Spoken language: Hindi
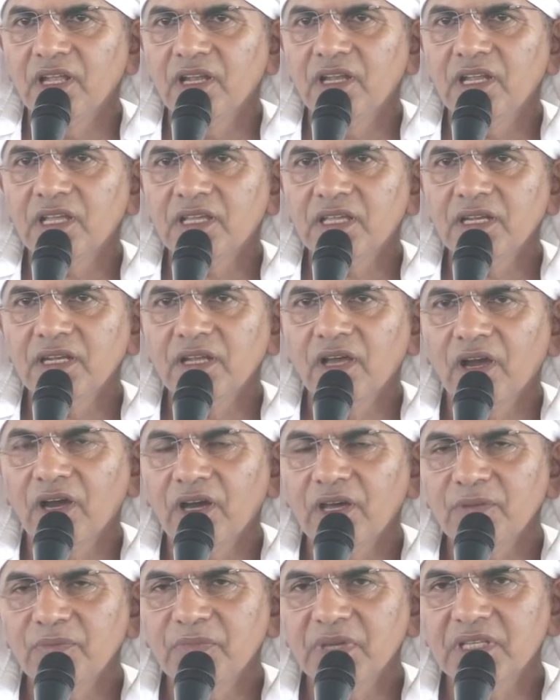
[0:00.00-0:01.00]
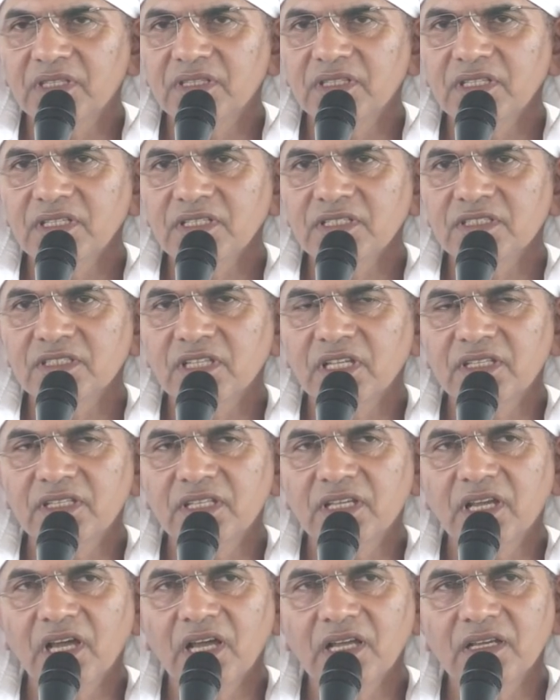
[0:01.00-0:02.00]
लेकिन हर व्यक्ति सत्य
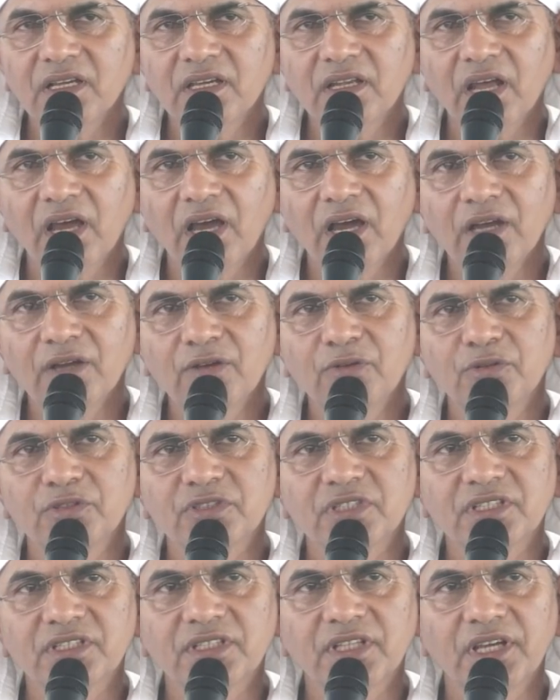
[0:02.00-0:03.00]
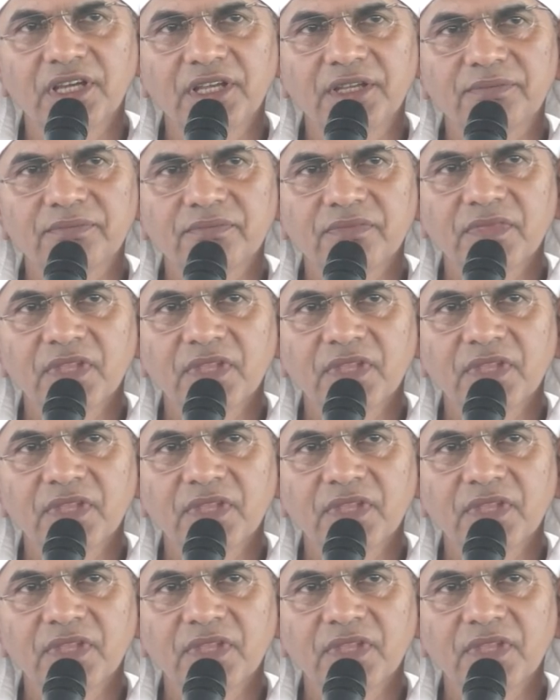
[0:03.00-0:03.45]
का ग्राहक हो सकता है